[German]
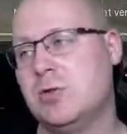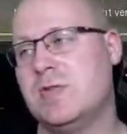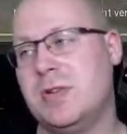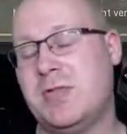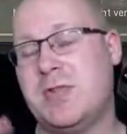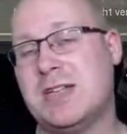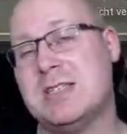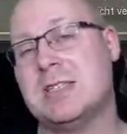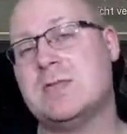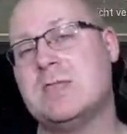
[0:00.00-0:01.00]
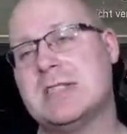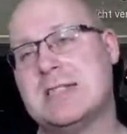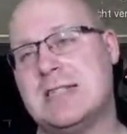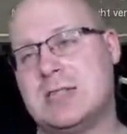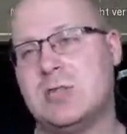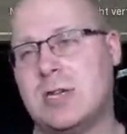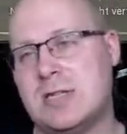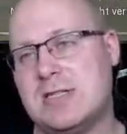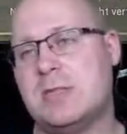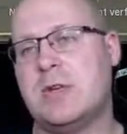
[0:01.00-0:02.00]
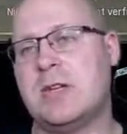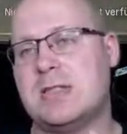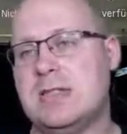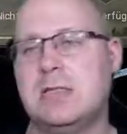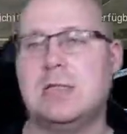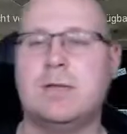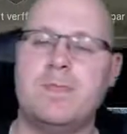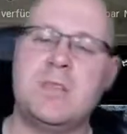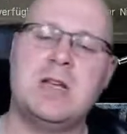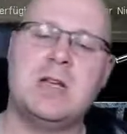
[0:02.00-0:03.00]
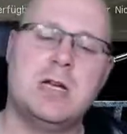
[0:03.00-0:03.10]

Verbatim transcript: Dürfen wir nicht vergessen, dass wir das 36er Magazin haben.